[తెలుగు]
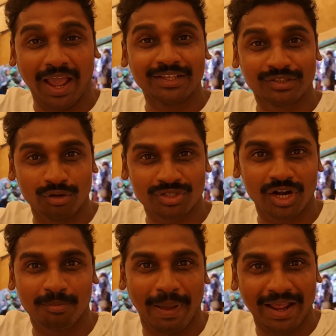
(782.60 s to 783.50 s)
ఐదు
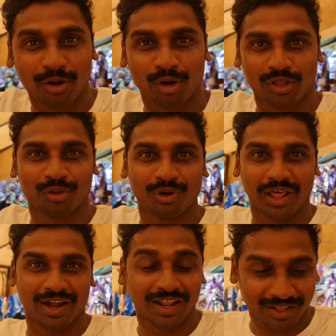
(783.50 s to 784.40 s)
సంవత్సరాలు బెంగళూరులో
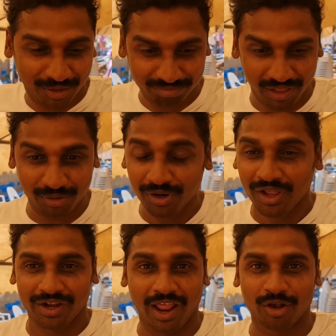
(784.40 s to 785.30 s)
చదువుకున్నారంట అదే చెప్తున్నారు
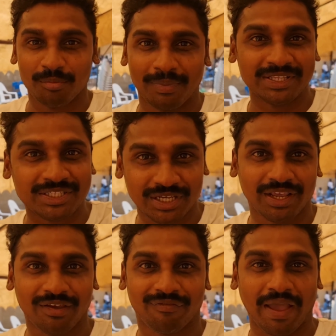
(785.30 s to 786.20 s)
నాకు మంచి
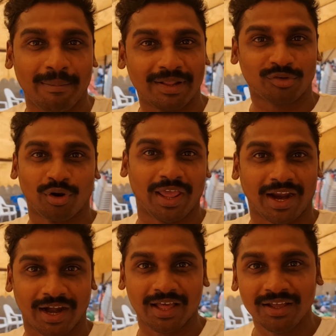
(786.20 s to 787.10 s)
ఫ్యామిలీస్ ఉన్నాయి
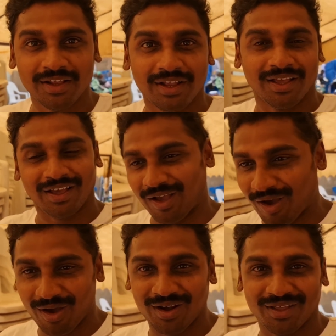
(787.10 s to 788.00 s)
అక్కడ
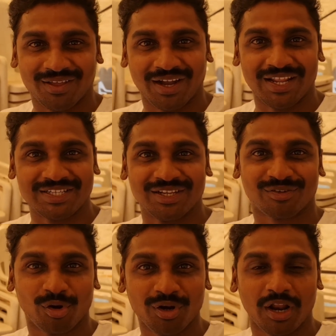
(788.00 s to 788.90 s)
ఆల్
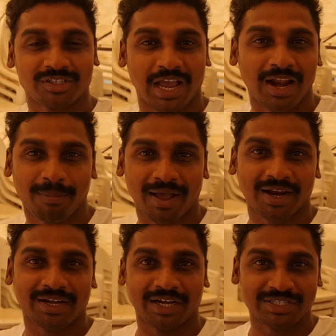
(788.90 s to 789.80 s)
రిలీజియన్స్లో నన్ను చాలా
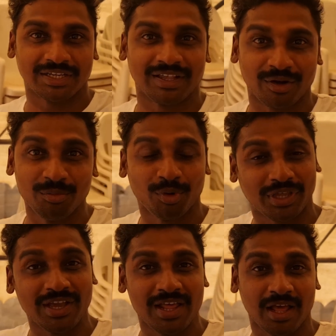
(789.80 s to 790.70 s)
బాగా ట్రీట్ చేశారు
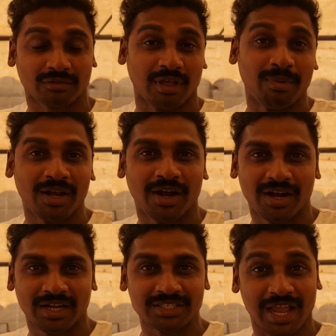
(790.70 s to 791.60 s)
ముఖ్యంగా నాకు తమిళనాడు
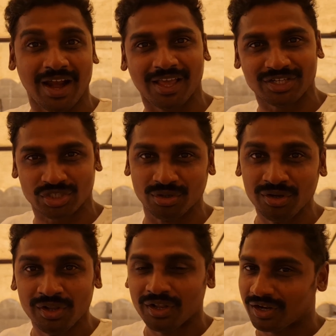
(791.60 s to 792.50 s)
అంటే చాలా ఇష్టం
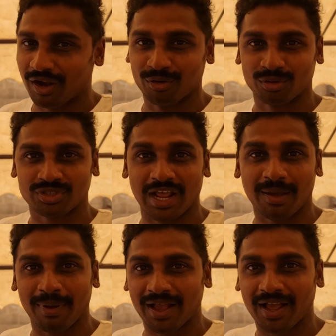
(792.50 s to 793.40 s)
నన్ను చాలా
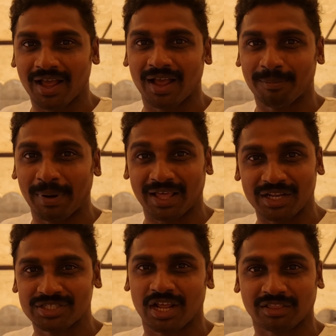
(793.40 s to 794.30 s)
బాగా
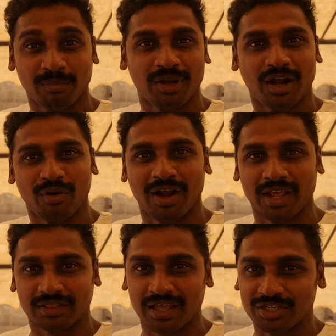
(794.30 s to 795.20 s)
పలకరించారు తమిళనాడు వాళ్ళు
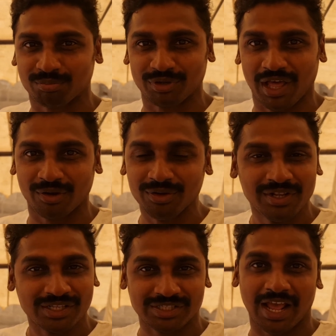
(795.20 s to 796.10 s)
అయితే అని చెప్తున్నారు
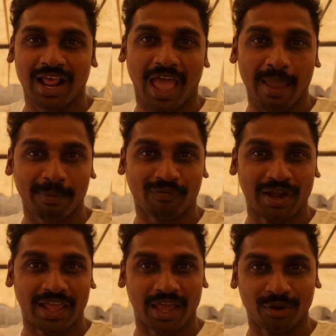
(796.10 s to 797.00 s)
చాలా హ్యాపీ
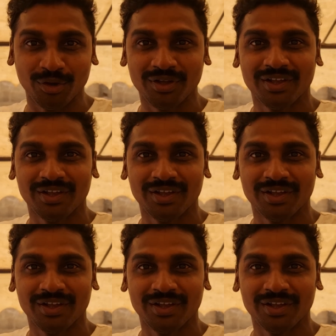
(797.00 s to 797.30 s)
ఫీల్ అయ్యాను